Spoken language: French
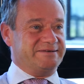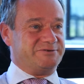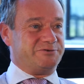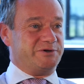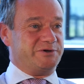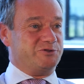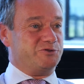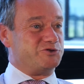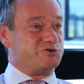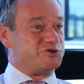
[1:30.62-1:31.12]
euh,
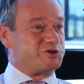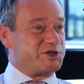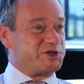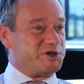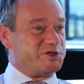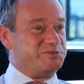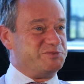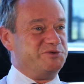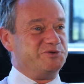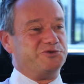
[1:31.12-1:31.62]
sur les
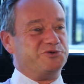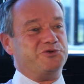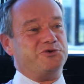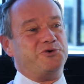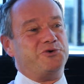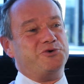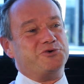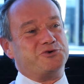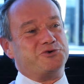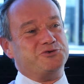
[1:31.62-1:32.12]
240 millions
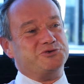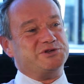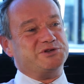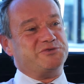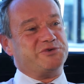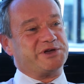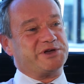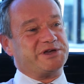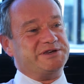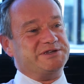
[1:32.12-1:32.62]
d'euros que nous
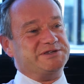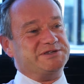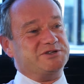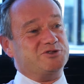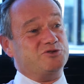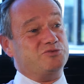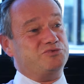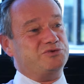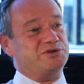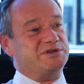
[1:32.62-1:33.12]
avons
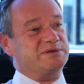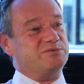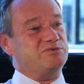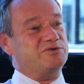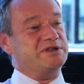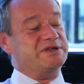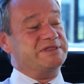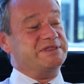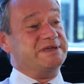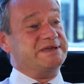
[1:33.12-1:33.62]
réalisés depuis le
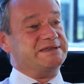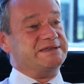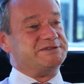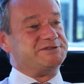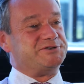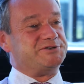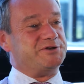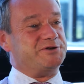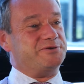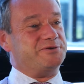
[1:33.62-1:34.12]
début de l'année,
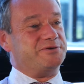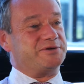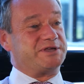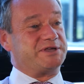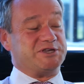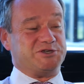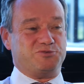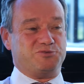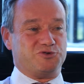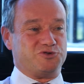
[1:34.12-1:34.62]
seuls
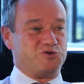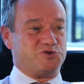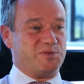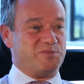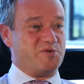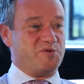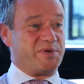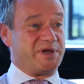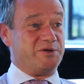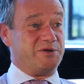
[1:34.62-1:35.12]
15% à
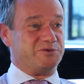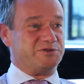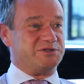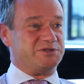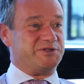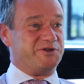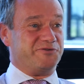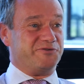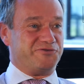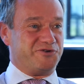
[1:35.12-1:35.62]
peu près l'ont
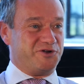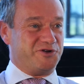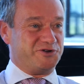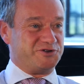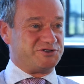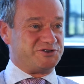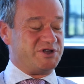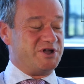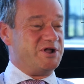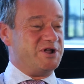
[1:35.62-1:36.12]
été en
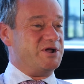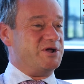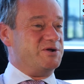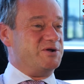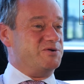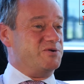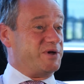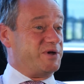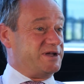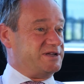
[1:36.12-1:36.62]
France.
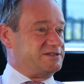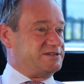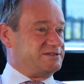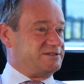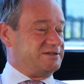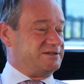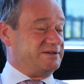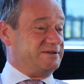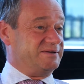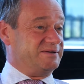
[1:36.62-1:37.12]
Le
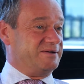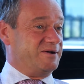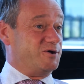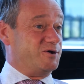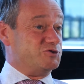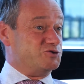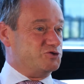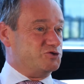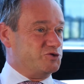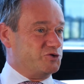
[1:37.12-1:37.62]
reste euh,
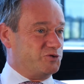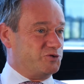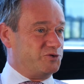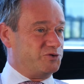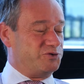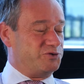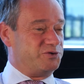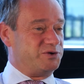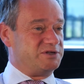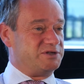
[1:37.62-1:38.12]
en zone
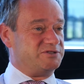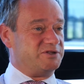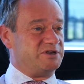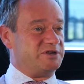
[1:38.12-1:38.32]
euro,